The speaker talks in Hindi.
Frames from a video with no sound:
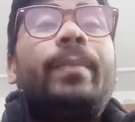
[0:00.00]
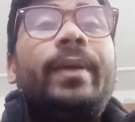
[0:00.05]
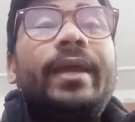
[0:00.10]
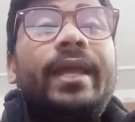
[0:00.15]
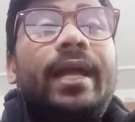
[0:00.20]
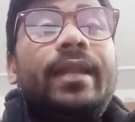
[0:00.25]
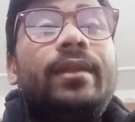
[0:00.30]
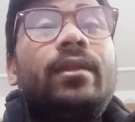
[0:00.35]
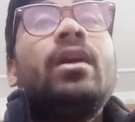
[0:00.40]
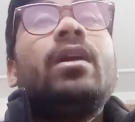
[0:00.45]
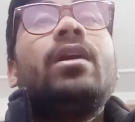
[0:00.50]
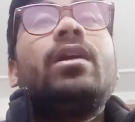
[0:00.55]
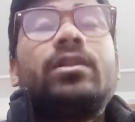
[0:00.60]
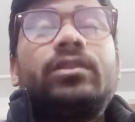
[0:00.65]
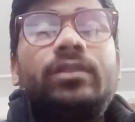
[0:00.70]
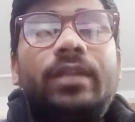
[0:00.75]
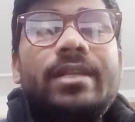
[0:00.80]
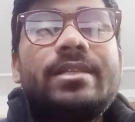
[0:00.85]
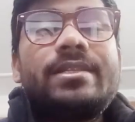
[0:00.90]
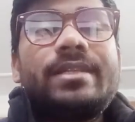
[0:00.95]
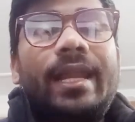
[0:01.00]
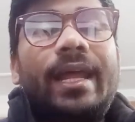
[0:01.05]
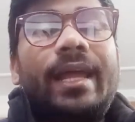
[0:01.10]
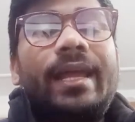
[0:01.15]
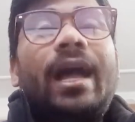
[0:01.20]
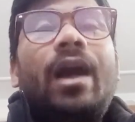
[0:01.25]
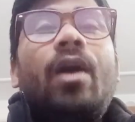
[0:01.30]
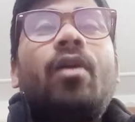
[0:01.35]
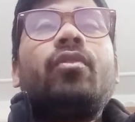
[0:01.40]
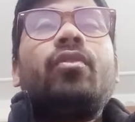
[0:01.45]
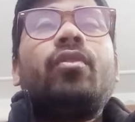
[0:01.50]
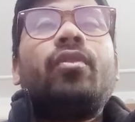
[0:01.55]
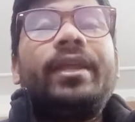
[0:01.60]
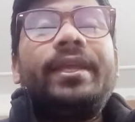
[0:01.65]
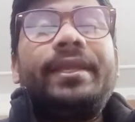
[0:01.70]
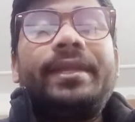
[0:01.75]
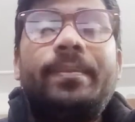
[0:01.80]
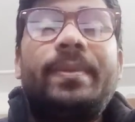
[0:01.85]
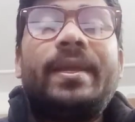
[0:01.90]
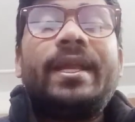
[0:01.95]
बयान दर्ज कराया और उन्होंने
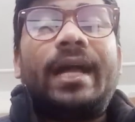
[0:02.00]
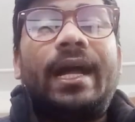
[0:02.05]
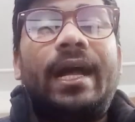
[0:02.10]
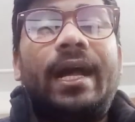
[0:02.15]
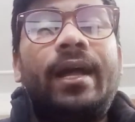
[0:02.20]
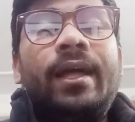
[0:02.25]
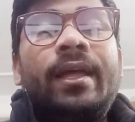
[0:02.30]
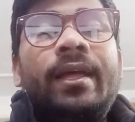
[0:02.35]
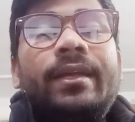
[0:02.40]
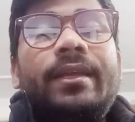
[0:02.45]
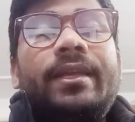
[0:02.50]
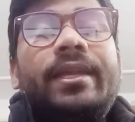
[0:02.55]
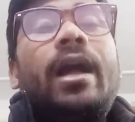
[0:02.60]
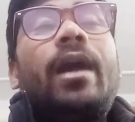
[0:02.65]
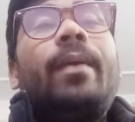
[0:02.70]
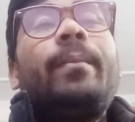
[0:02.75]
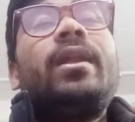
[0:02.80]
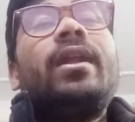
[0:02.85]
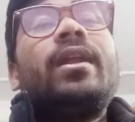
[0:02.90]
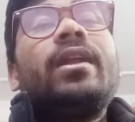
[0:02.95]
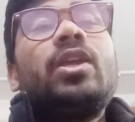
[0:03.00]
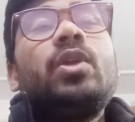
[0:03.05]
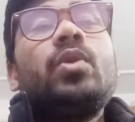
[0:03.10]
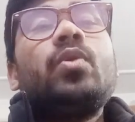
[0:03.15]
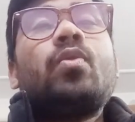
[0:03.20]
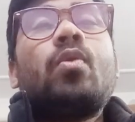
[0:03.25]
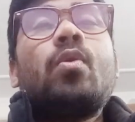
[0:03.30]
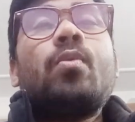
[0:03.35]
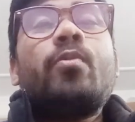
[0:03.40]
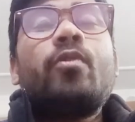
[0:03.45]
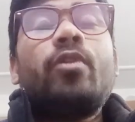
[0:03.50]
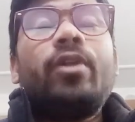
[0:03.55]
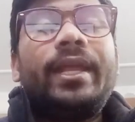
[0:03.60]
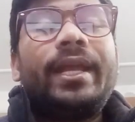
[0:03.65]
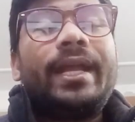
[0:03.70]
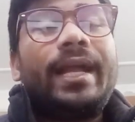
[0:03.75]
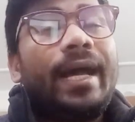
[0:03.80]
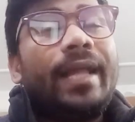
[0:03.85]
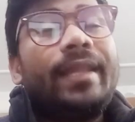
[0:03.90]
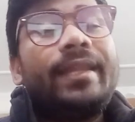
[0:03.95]
ये भी कहा कहा कि हम लड़कियों को बोलने
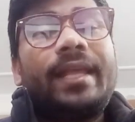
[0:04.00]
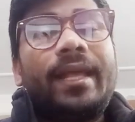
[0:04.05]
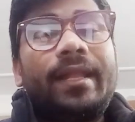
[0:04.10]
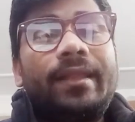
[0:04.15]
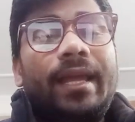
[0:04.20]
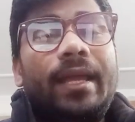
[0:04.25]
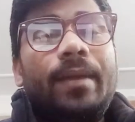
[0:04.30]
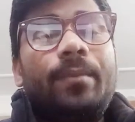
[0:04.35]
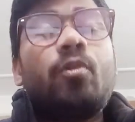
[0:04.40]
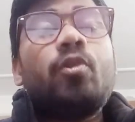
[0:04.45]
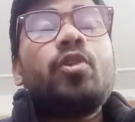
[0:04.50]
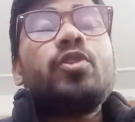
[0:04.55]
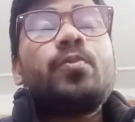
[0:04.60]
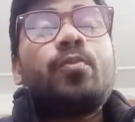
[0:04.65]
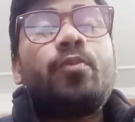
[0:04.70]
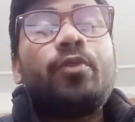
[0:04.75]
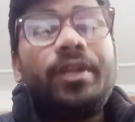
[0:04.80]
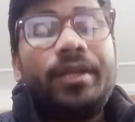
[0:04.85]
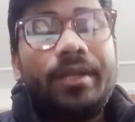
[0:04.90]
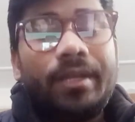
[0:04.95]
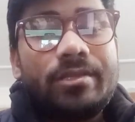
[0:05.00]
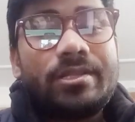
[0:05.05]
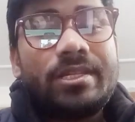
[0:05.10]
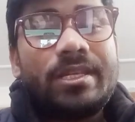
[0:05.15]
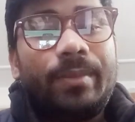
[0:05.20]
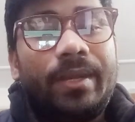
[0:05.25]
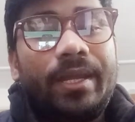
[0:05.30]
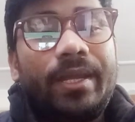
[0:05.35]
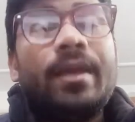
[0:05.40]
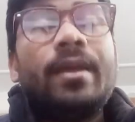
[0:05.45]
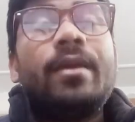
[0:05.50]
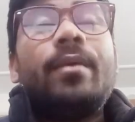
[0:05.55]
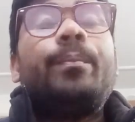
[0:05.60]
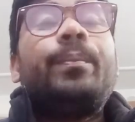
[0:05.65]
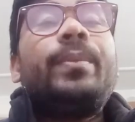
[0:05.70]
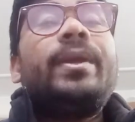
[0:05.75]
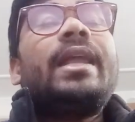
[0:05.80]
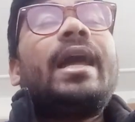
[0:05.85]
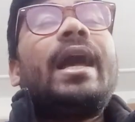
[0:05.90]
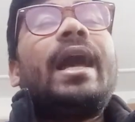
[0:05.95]
कहा दिया जाता है भोजपुरी इंडस्ट्री में
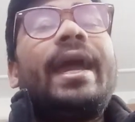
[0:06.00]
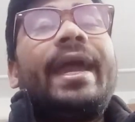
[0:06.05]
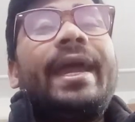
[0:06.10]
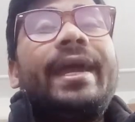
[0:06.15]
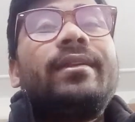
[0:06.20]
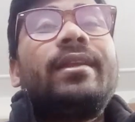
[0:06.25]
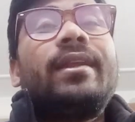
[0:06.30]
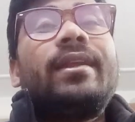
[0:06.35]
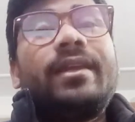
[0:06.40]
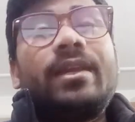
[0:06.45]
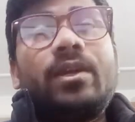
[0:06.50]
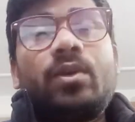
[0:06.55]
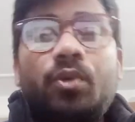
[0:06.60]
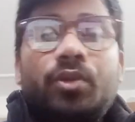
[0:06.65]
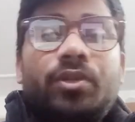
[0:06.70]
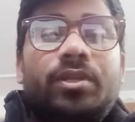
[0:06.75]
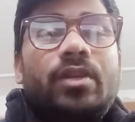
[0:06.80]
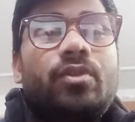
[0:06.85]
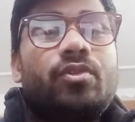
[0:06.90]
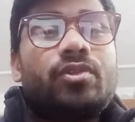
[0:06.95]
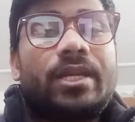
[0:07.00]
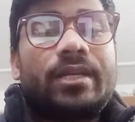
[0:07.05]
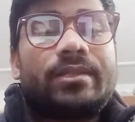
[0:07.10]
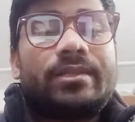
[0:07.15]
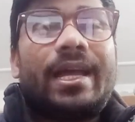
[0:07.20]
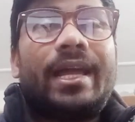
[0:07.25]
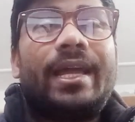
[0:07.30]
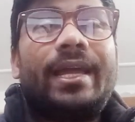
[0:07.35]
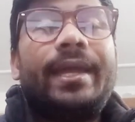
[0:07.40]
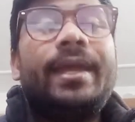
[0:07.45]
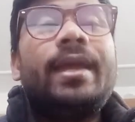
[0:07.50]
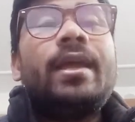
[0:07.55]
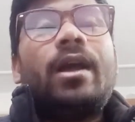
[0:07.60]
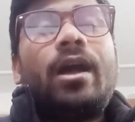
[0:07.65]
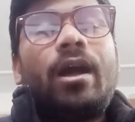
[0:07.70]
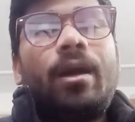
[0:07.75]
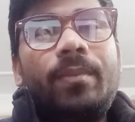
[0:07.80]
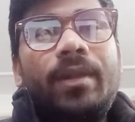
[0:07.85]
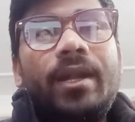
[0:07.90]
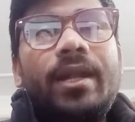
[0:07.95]
बिना एक्टर के कुछ नहीं हो सकता है
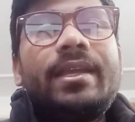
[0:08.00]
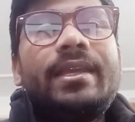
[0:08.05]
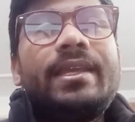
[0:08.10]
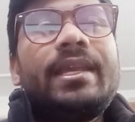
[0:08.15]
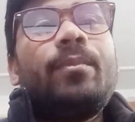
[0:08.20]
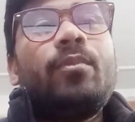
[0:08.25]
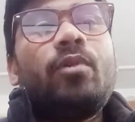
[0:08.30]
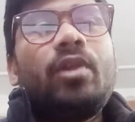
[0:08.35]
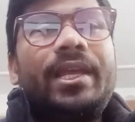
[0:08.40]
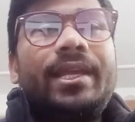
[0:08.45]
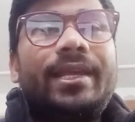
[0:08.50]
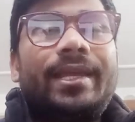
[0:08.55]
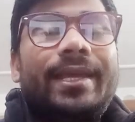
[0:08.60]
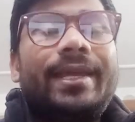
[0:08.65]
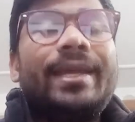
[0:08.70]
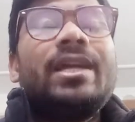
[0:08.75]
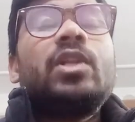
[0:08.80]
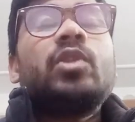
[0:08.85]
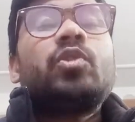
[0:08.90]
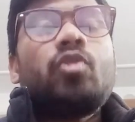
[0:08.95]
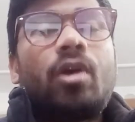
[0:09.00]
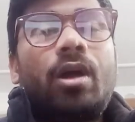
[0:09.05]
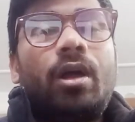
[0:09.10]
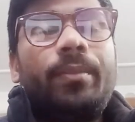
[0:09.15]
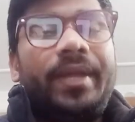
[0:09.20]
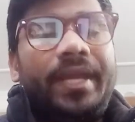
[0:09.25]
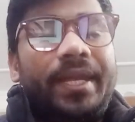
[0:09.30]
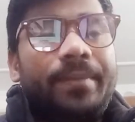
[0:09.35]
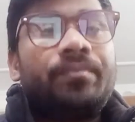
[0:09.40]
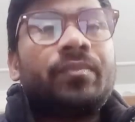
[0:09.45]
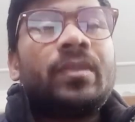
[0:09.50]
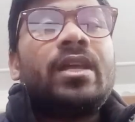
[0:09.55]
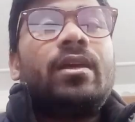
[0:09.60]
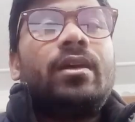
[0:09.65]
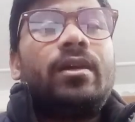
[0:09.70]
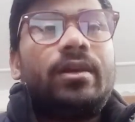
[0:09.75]
हम लड़कियां बोलेंगे तो हमें